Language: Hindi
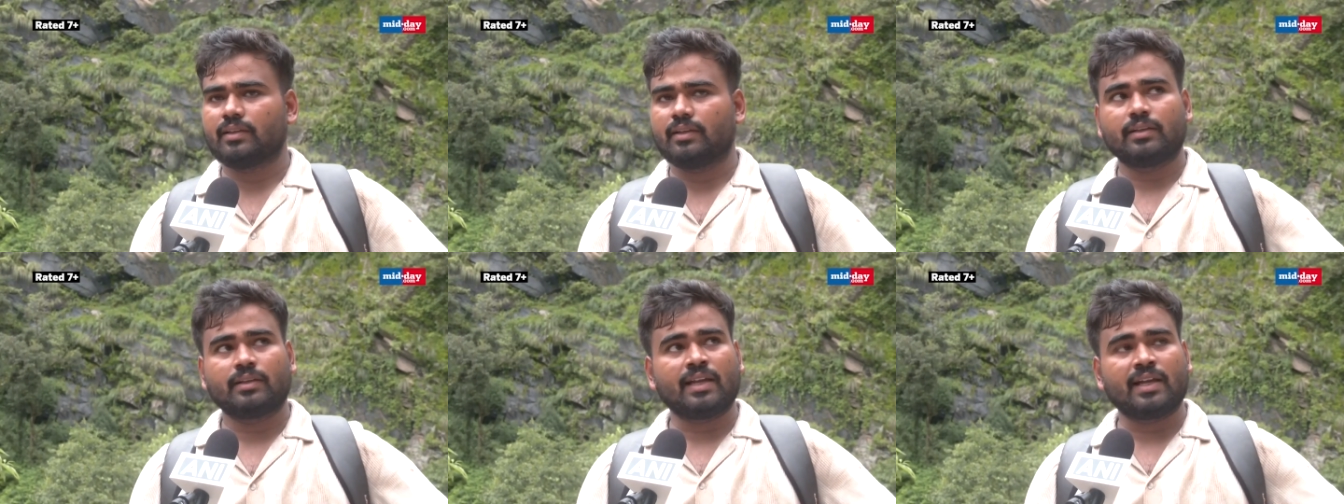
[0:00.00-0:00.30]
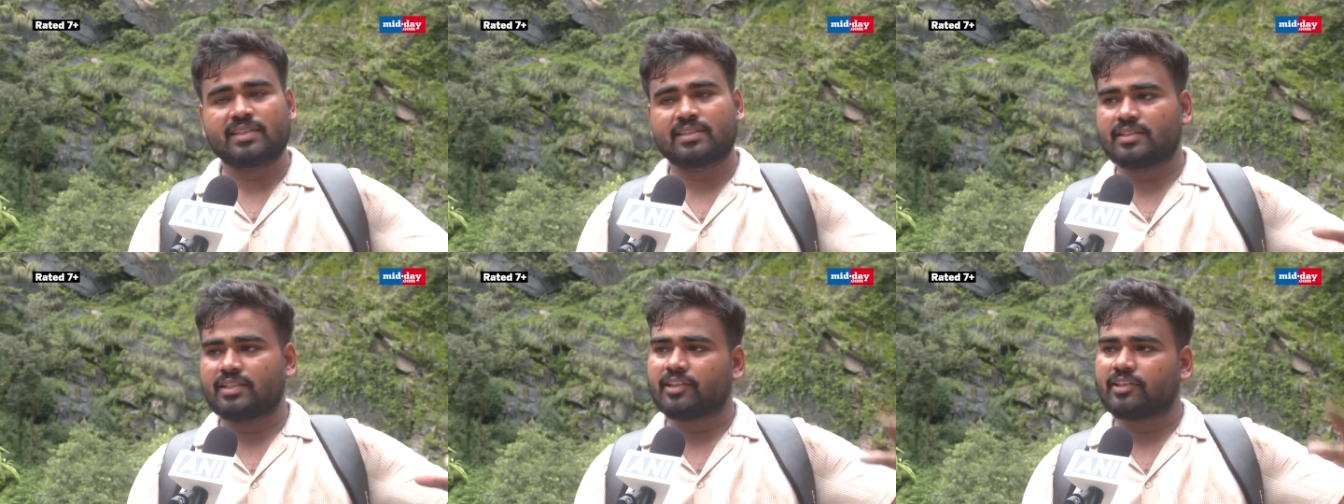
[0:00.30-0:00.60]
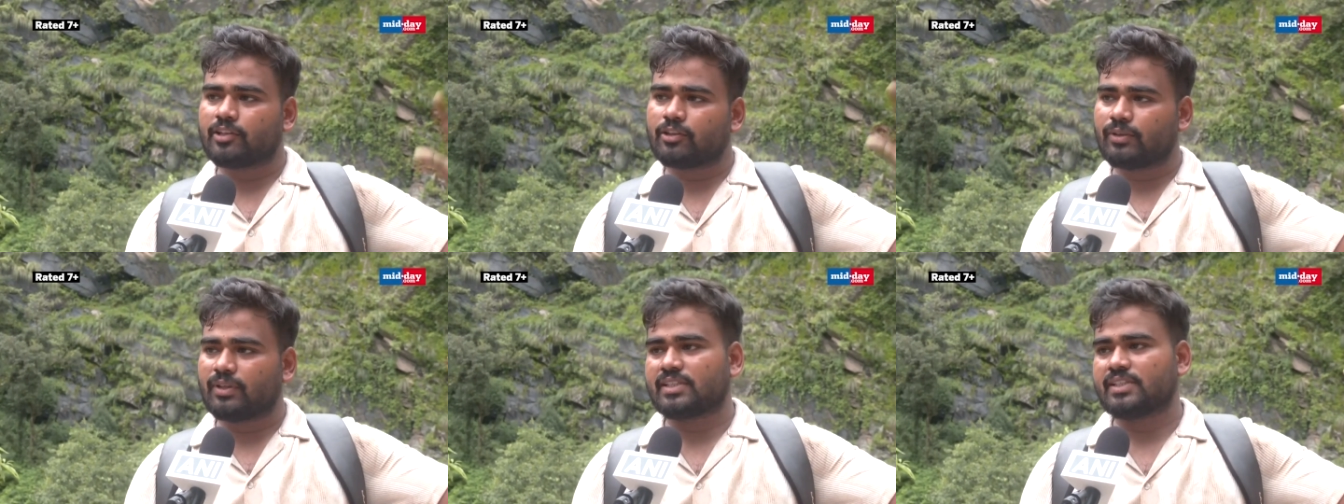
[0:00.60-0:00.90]
रास्ते
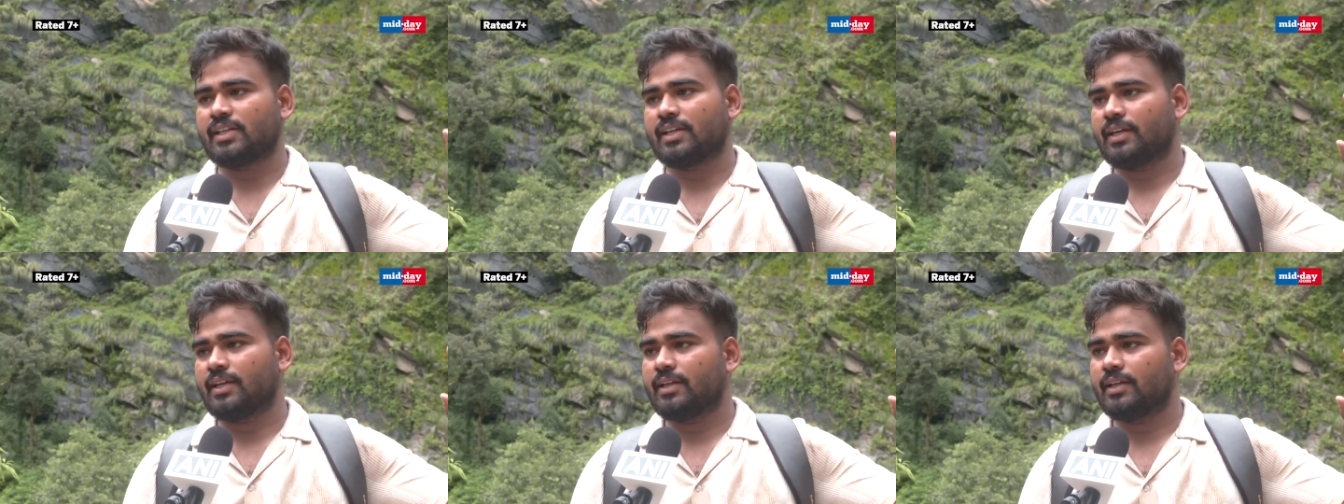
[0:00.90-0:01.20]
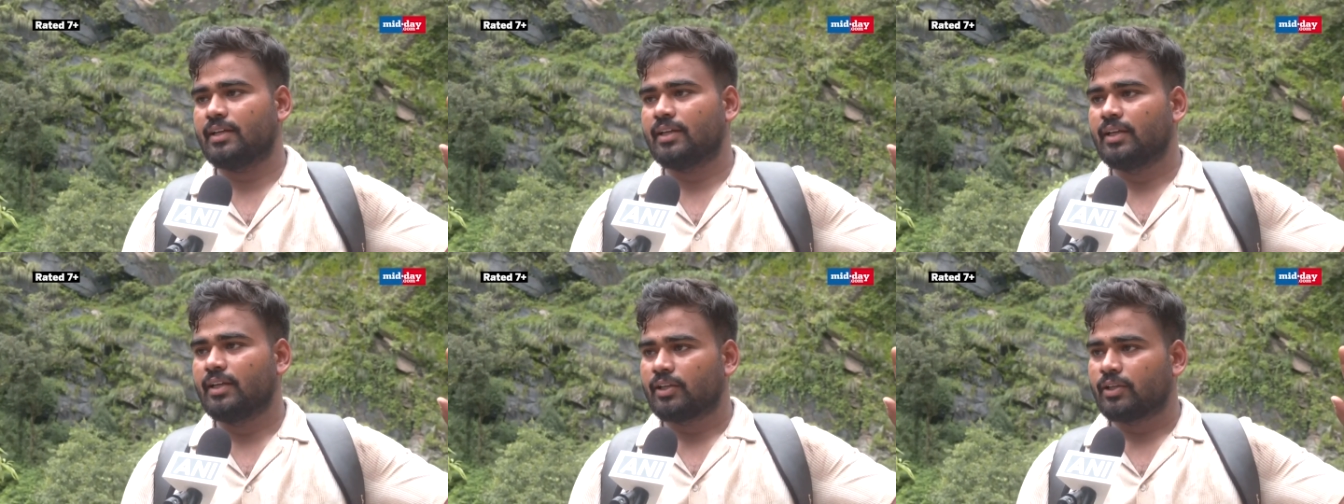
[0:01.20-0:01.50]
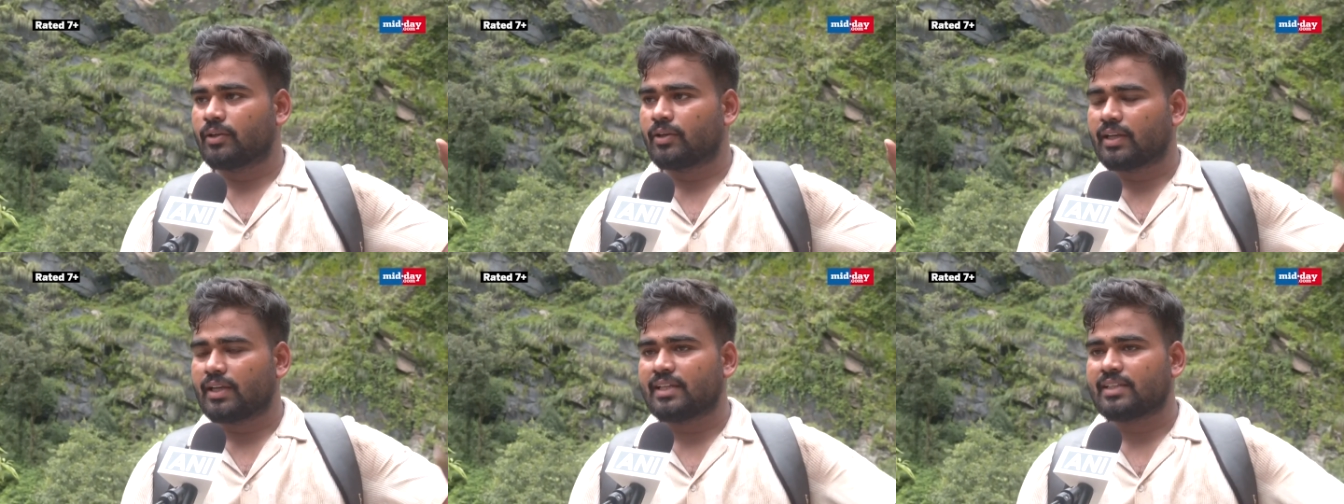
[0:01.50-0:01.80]
से तो अच्छा है
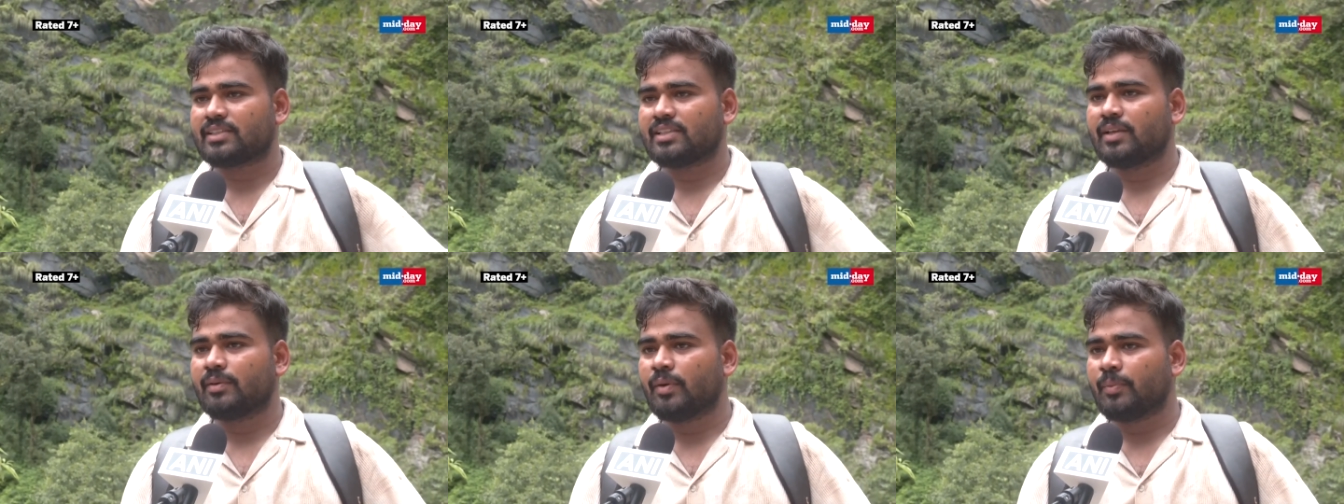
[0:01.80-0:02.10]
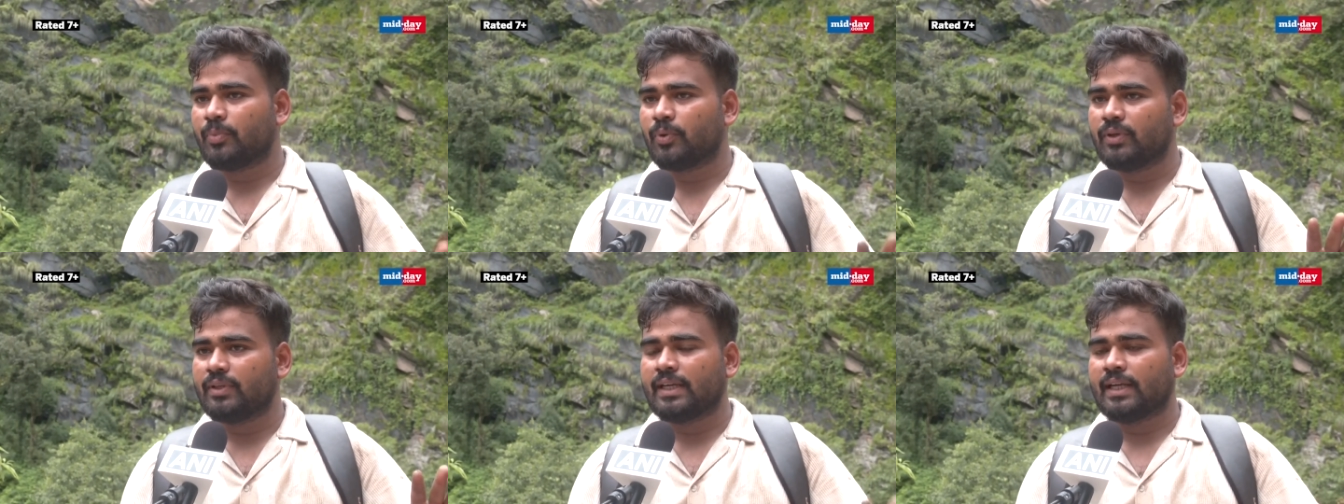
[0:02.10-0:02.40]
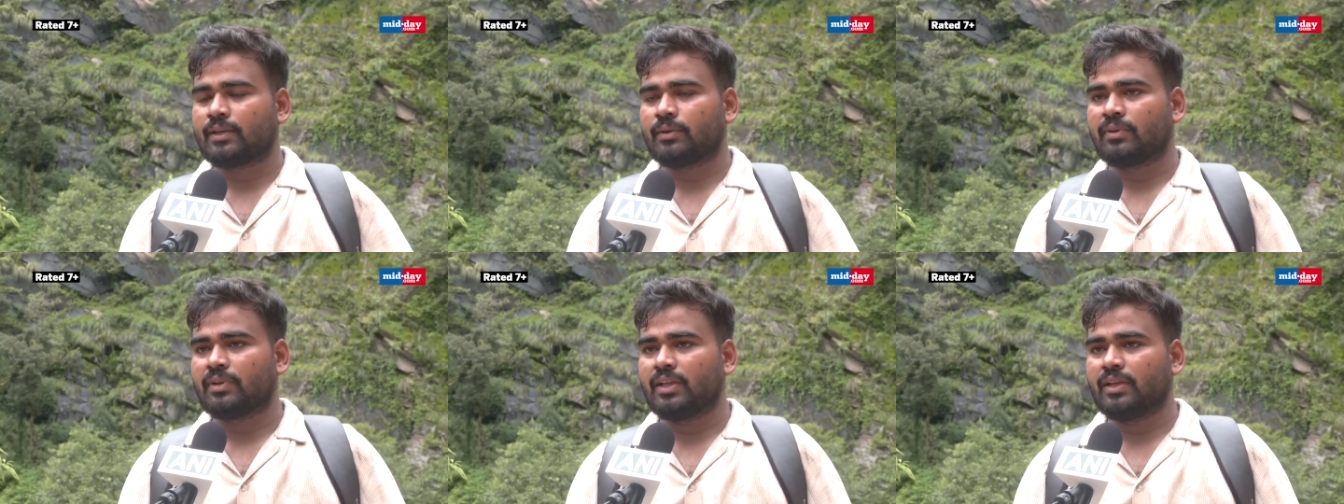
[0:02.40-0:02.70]
क्योंकि रास्ते में पुलिया
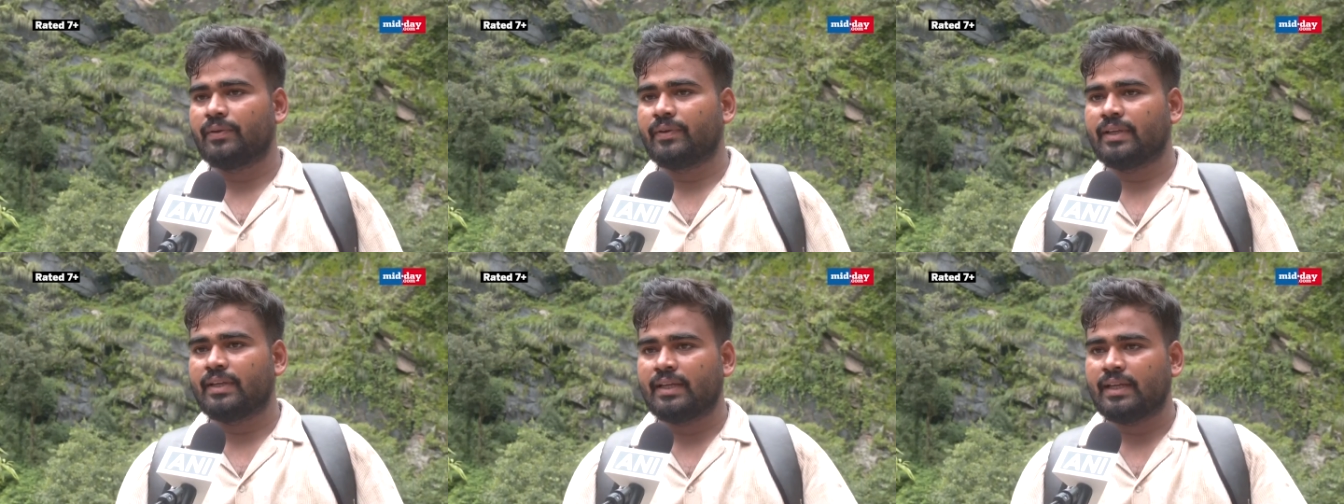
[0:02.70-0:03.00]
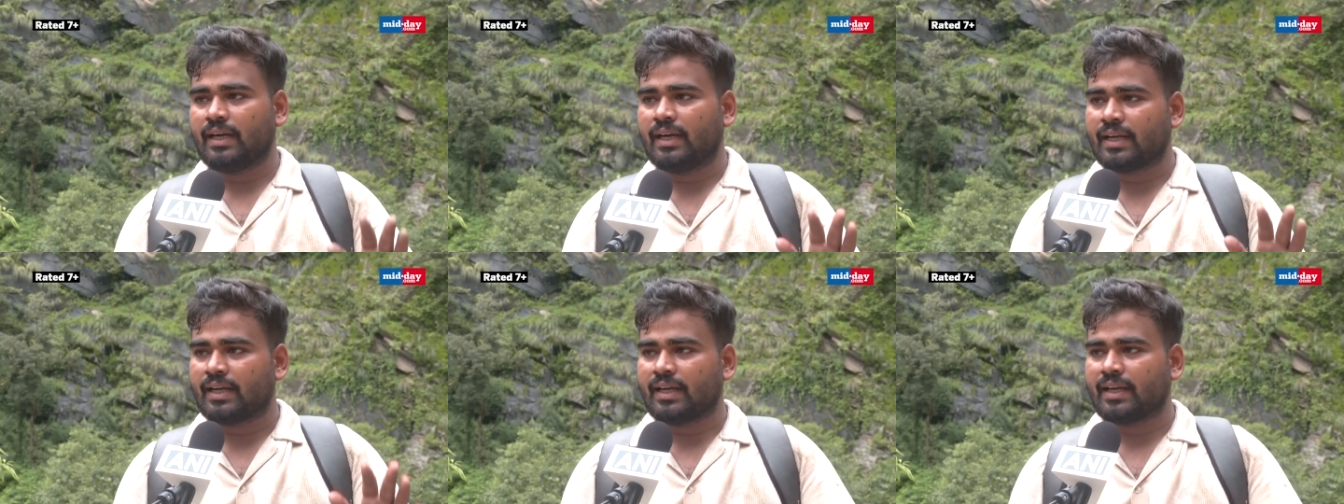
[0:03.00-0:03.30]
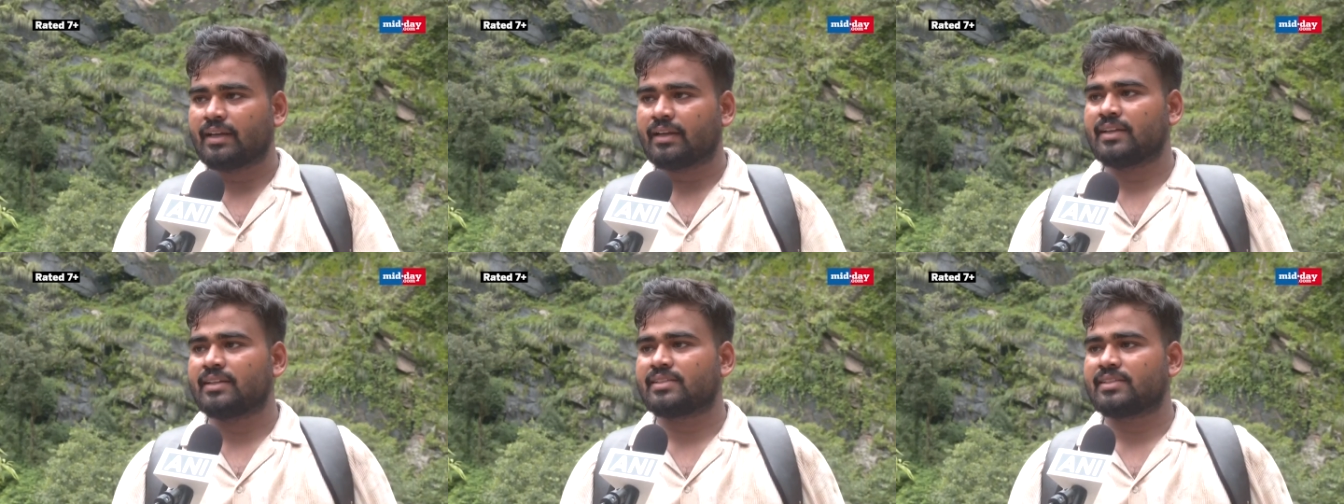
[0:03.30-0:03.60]
टूटी हुई है आने
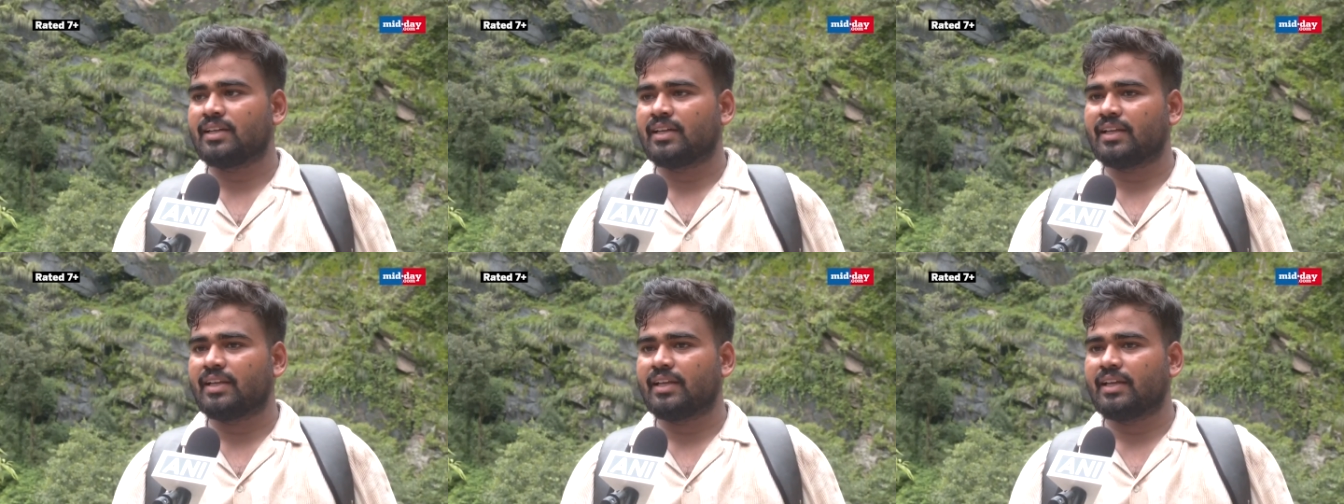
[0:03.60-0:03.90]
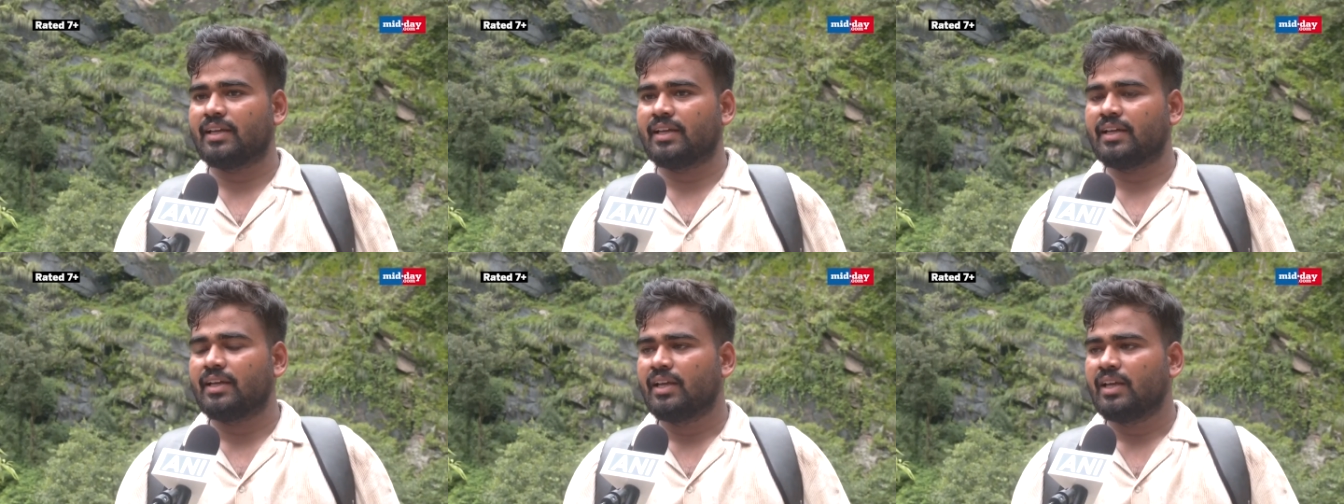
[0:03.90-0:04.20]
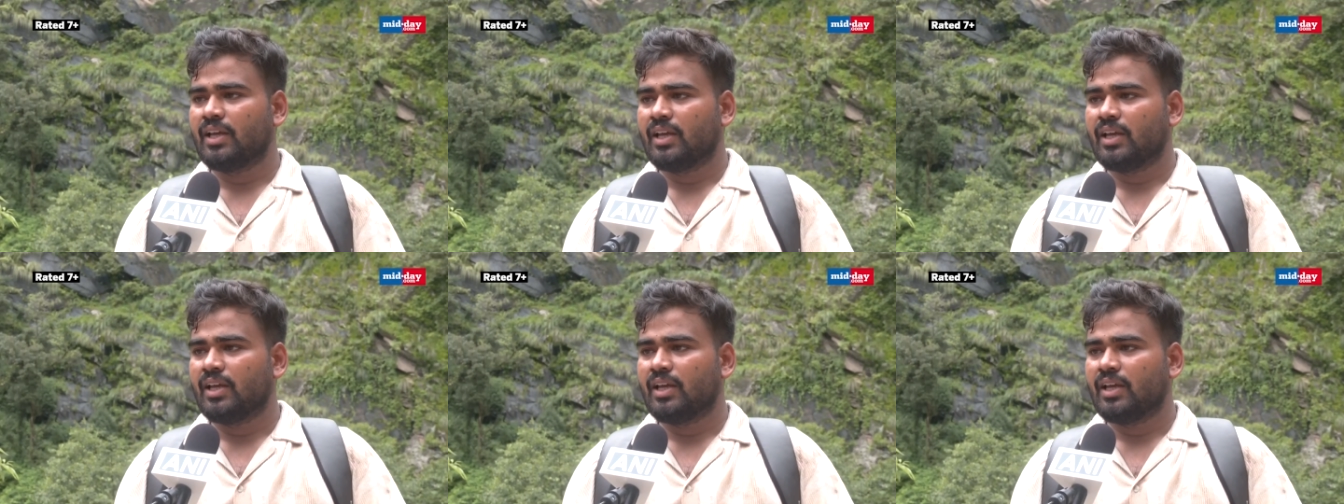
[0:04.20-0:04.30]
का रास्ता नहीं है